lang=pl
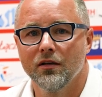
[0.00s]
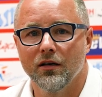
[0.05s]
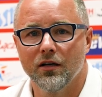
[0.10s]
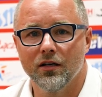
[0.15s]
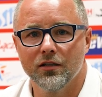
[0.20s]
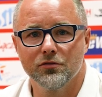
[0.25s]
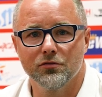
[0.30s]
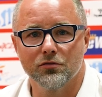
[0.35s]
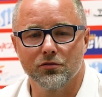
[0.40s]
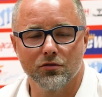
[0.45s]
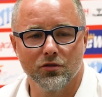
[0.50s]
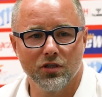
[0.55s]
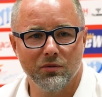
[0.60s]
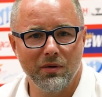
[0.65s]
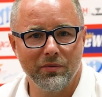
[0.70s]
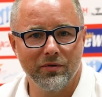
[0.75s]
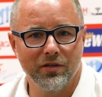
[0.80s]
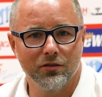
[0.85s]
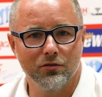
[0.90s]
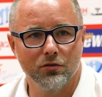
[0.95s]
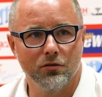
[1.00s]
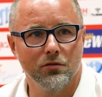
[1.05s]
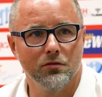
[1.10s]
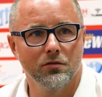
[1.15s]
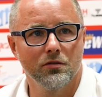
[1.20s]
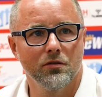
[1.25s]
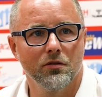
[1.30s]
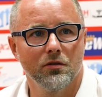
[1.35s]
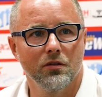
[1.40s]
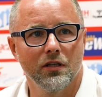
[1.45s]
ale cóż, no nie mamy na to
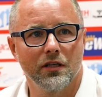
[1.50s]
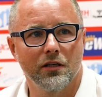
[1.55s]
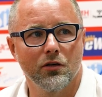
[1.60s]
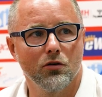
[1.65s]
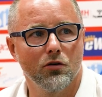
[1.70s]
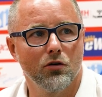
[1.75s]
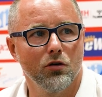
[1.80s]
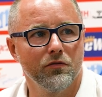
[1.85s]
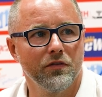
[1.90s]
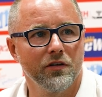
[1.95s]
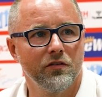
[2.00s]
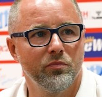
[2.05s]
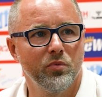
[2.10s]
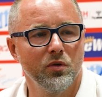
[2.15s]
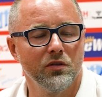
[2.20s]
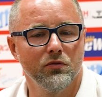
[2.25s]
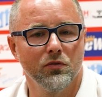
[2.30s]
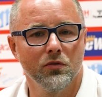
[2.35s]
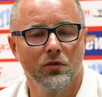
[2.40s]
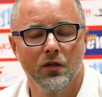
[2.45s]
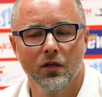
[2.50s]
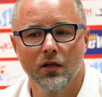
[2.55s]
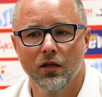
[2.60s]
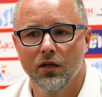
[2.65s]
jakiegokolwiek wpływu.